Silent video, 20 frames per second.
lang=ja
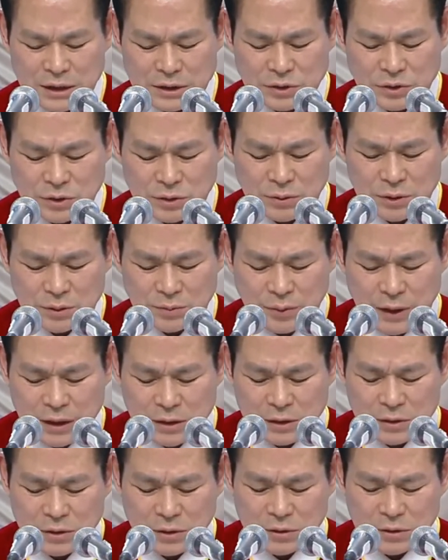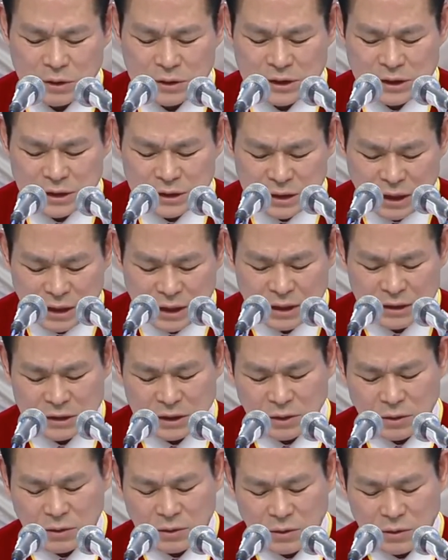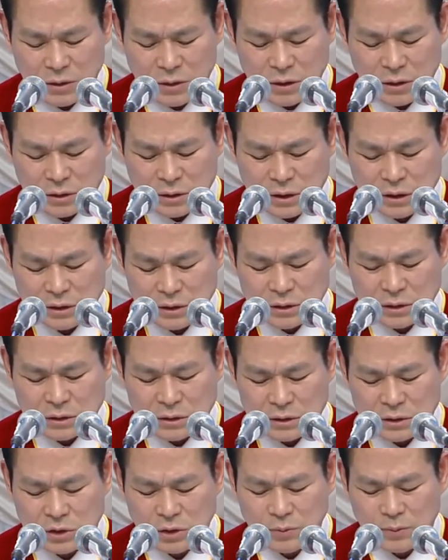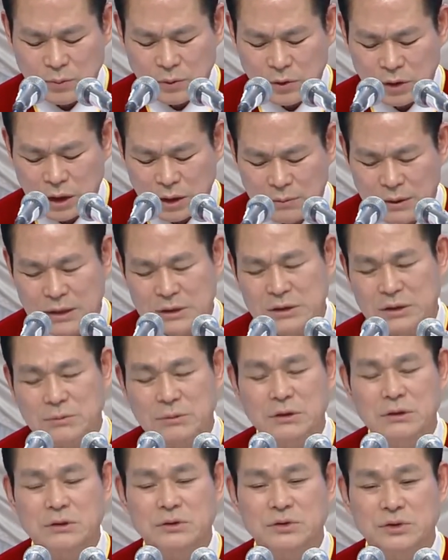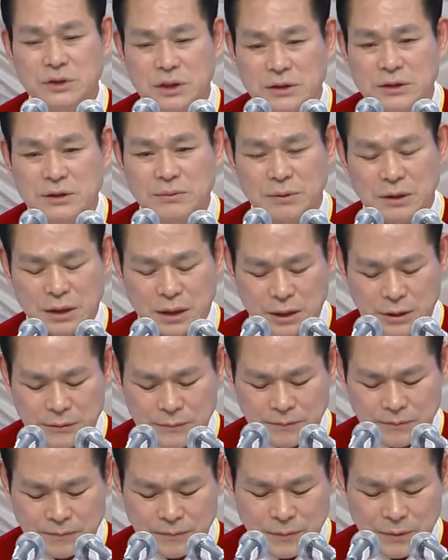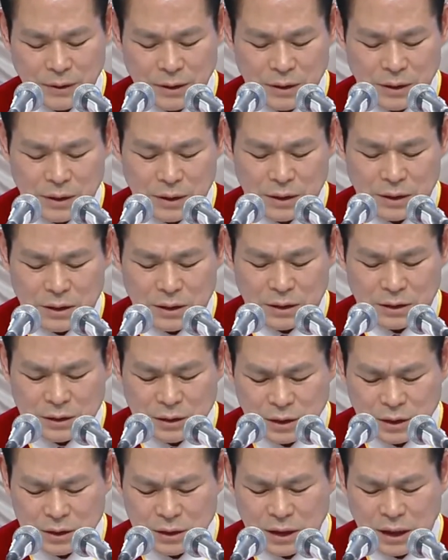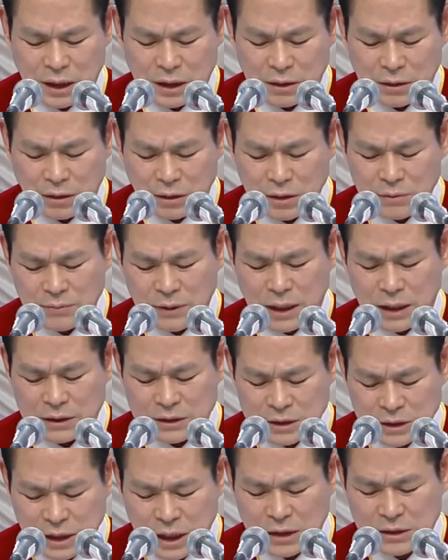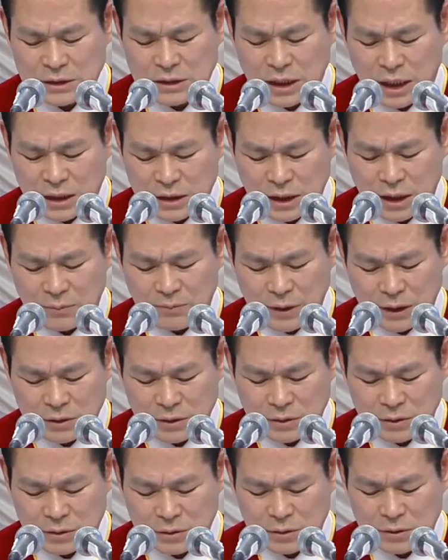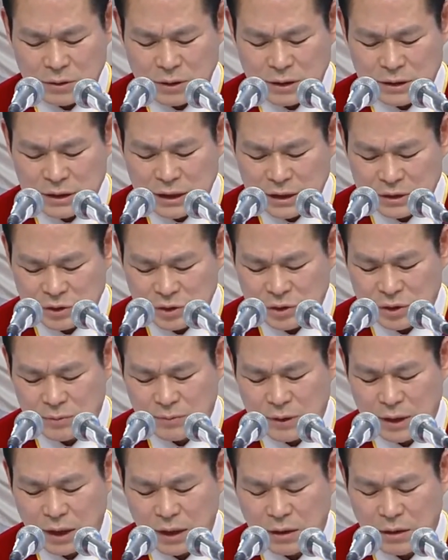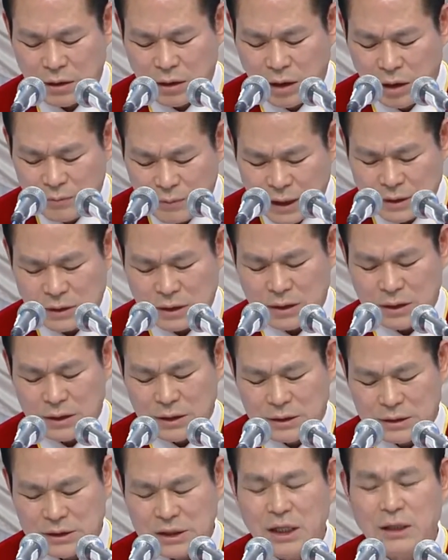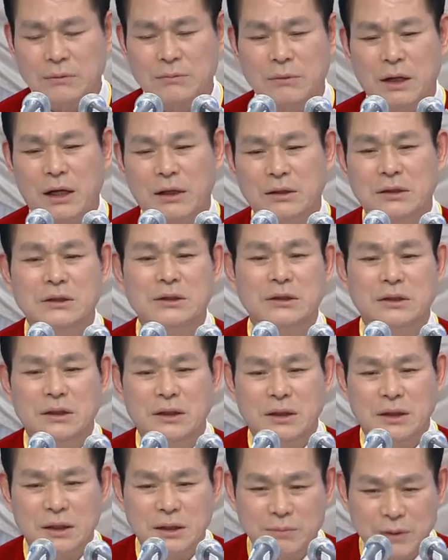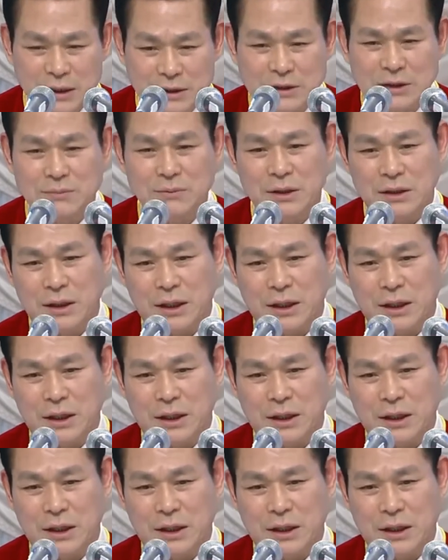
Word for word: それでイエス様は、ペテロを褒めて、大変な祝福のお言葉をくださいました。ところが、それほど立たないうちに、イエス様に厳しく責められます。